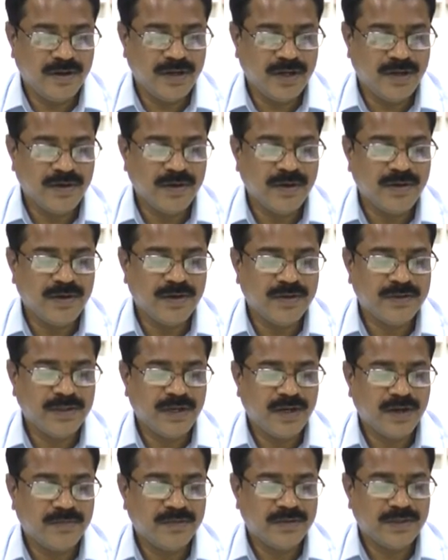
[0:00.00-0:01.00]
రెవెన్యూ
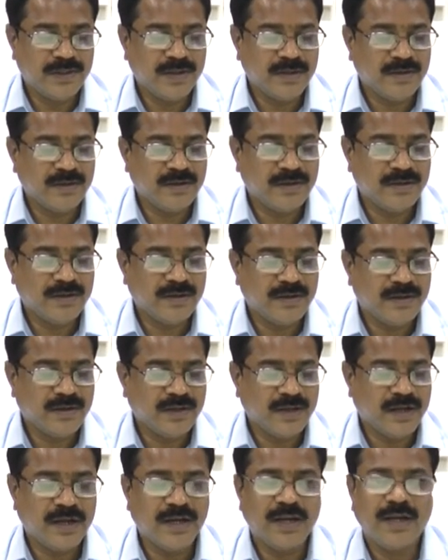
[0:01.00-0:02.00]
డివిజన్ ఆఫీసర్
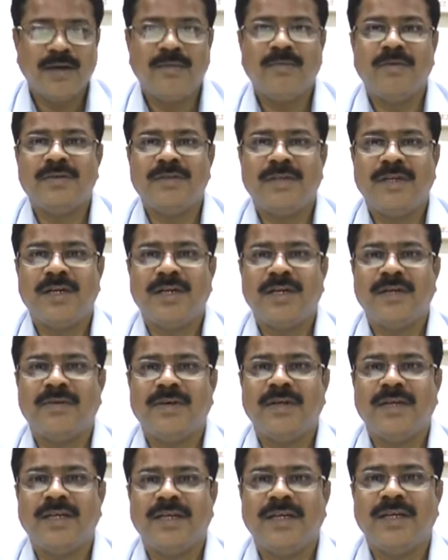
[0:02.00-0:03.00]
కార్యాలయంలో
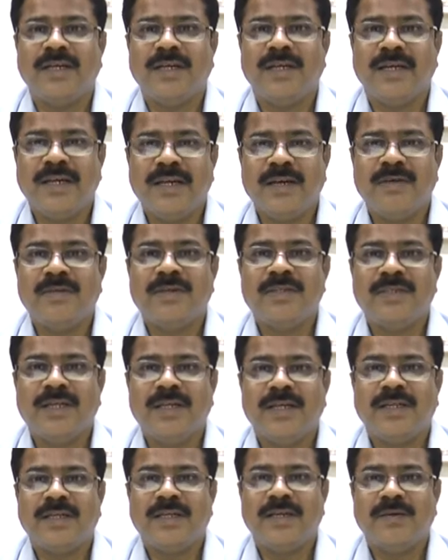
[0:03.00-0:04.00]
జరిగినటువంటి ఈ గ్రీవెన్స్
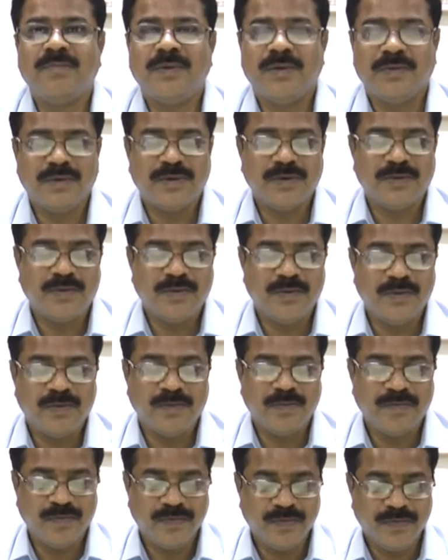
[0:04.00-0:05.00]
డేకి ఇప్పటి వరకు
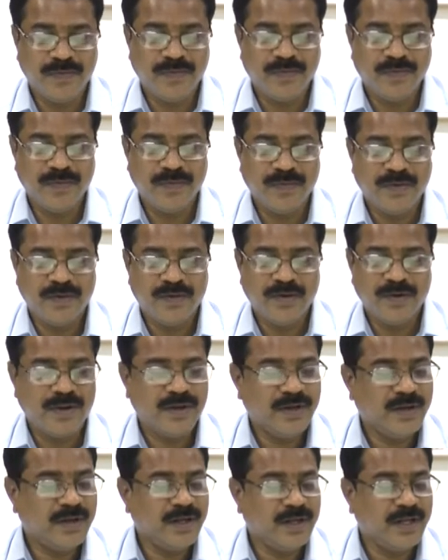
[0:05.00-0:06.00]

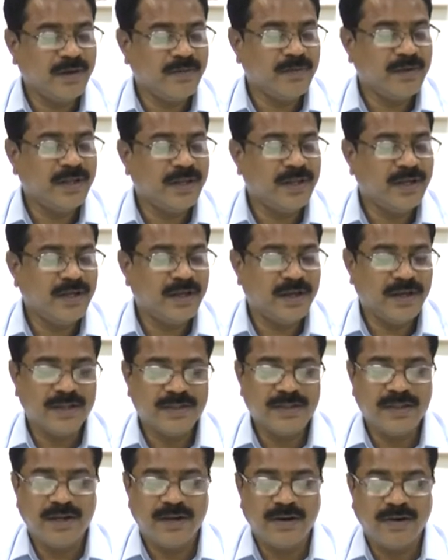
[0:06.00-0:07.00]
ఎనిమిది
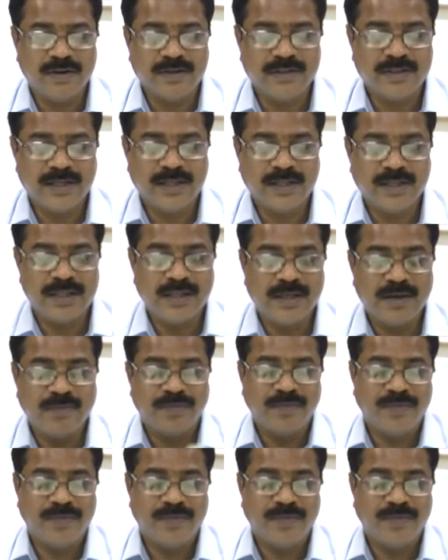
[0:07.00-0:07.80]
అర్జీలు రావడం జరిగింది